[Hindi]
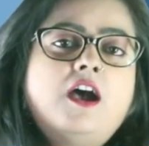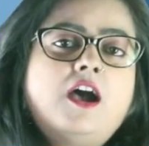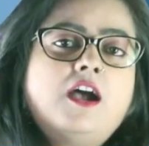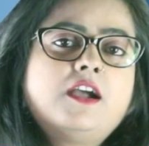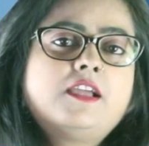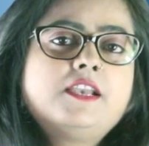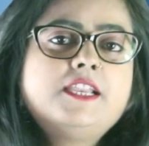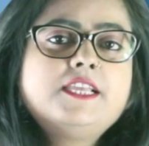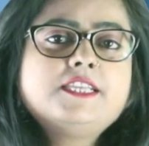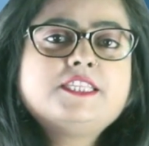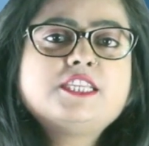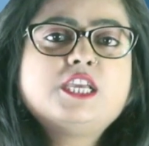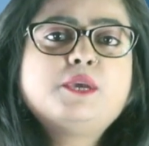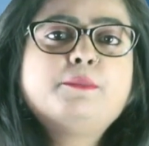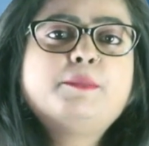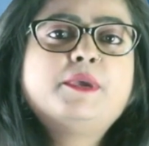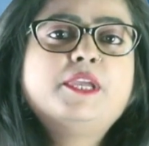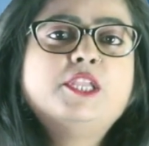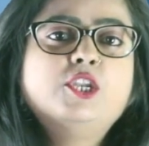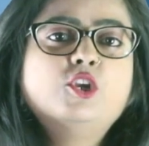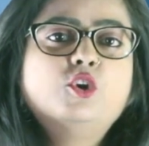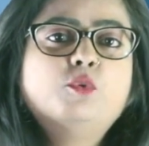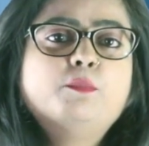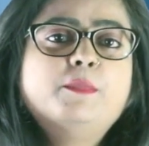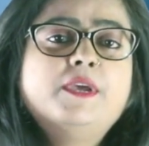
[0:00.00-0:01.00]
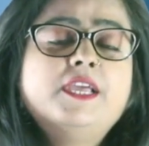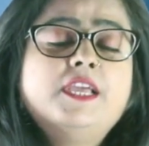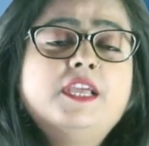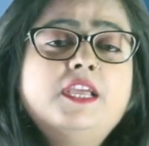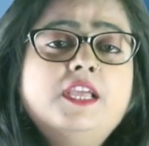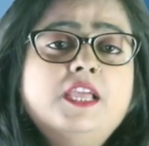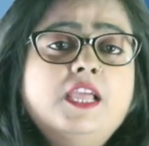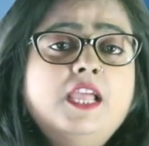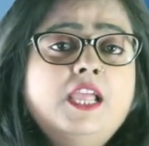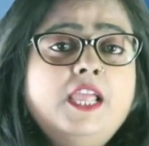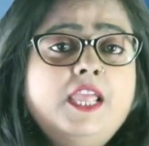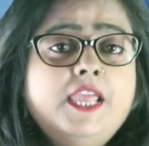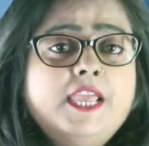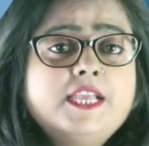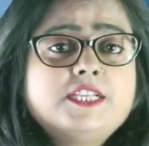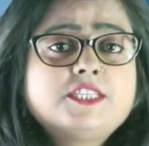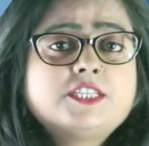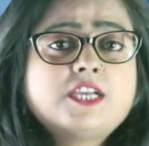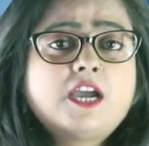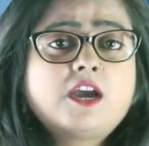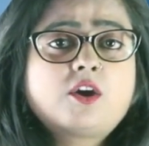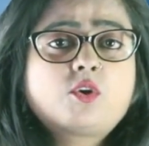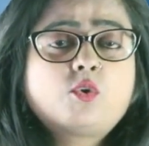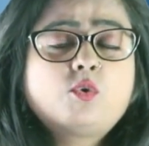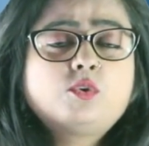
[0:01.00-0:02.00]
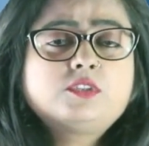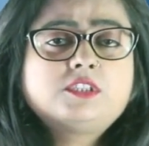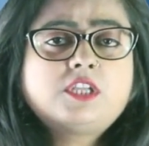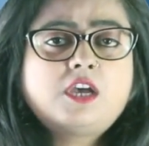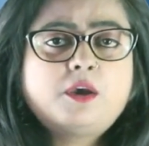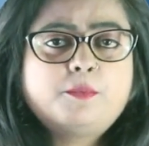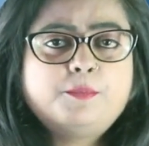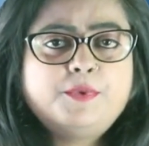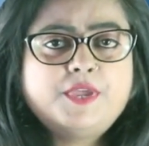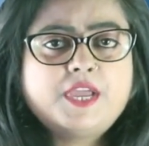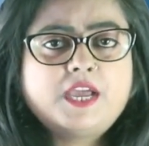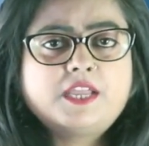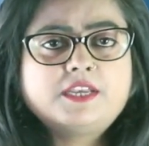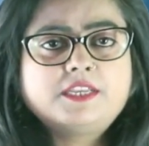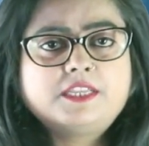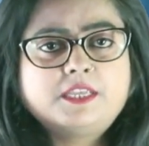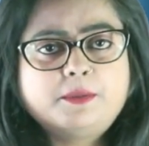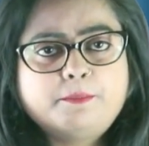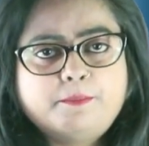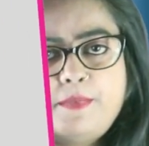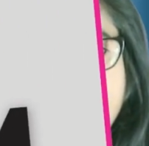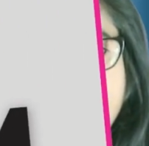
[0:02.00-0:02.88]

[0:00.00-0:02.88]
अगले छह महीनों में एक जागरूकता अभियान के